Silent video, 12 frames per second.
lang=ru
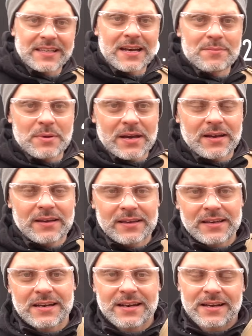стрельбе
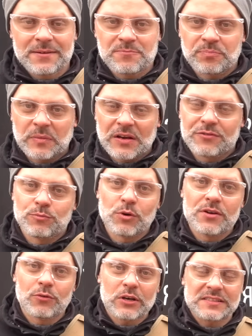или
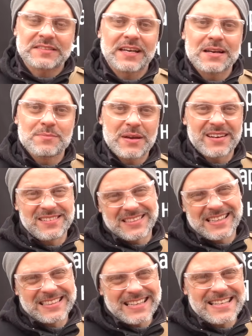пулевой стрельбе
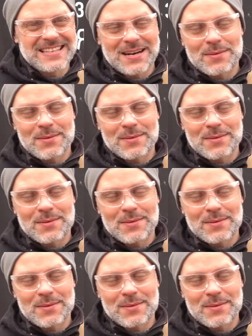иногда не